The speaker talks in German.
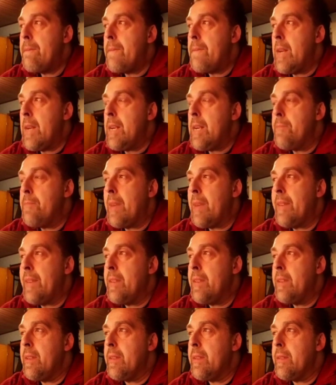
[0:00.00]
Äh,
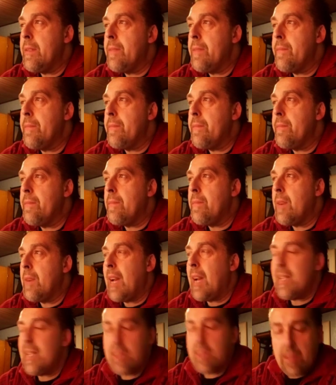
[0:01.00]
man äh,
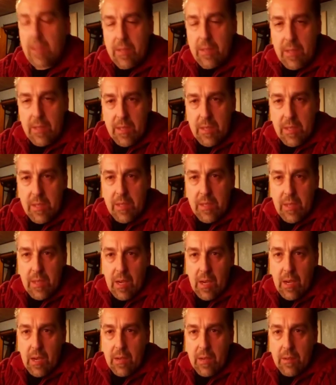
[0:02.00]
hat dieses
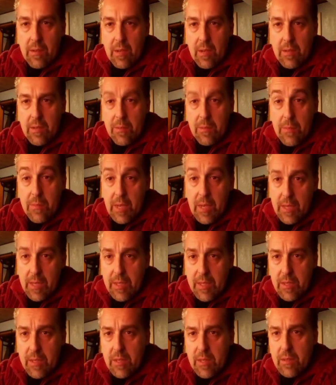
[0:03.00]
Jahr, also mir ist
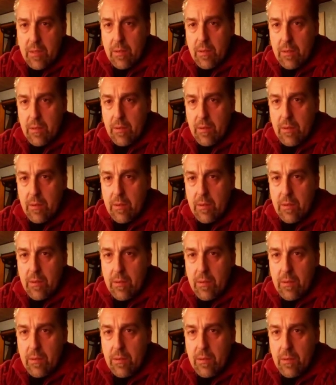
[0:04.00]
es
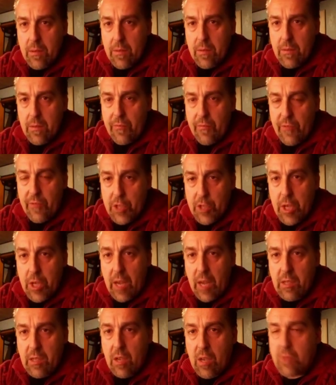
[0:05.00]

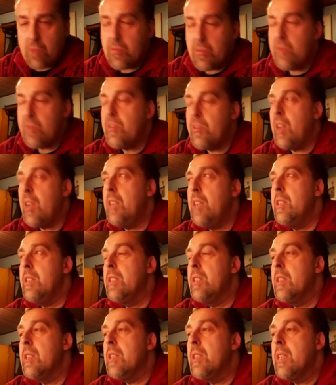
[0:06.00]
verstärkt aufgefallen,
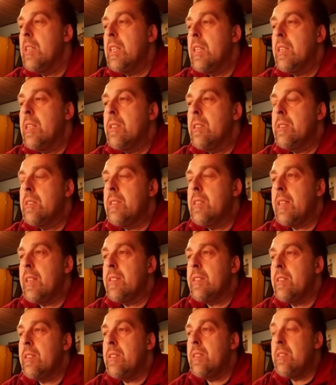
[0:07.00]
dass
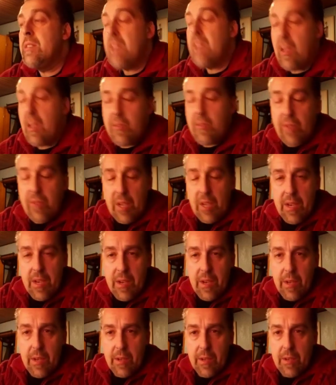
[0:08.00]
sich sehr viel
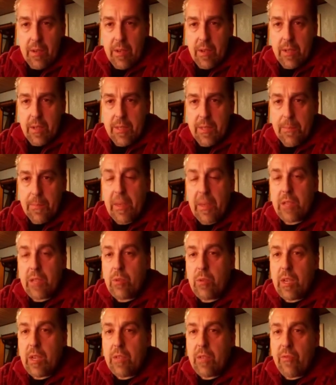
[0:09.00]
in der, in der
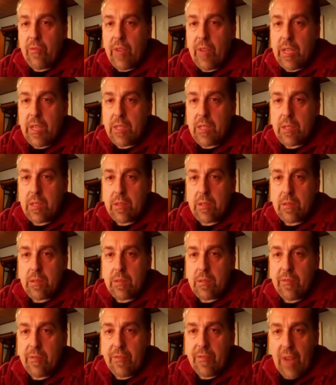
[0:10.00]
spirituellen Welt
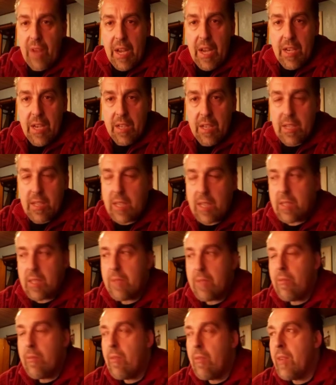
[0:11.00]
verändert hat
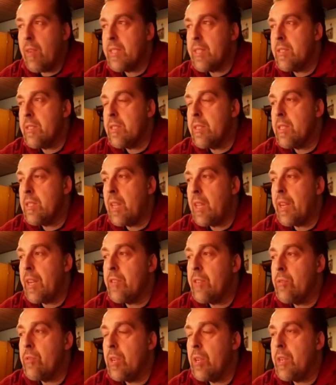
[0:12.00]
was sich dann
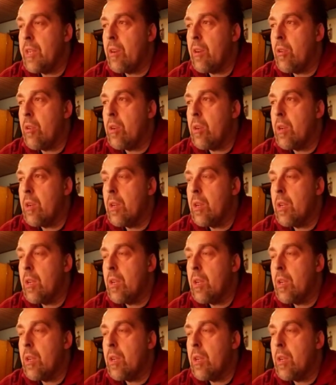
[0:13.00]
natürlich auch